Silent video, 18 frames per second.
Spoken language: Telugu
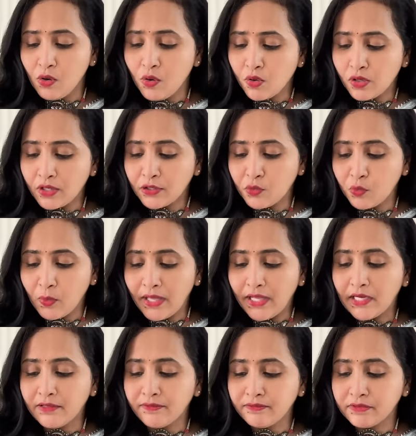ఒక
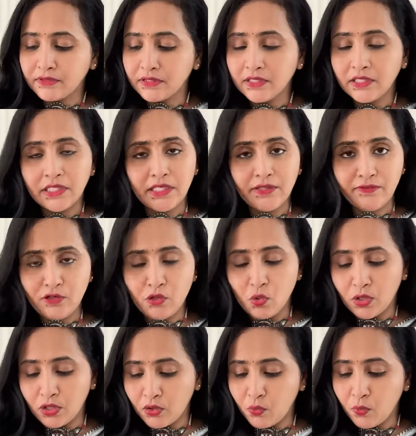ట్వెల్వ్ ఇవి
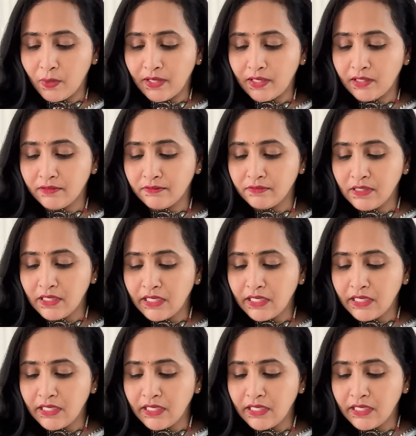ఒక ట్వెల్వ్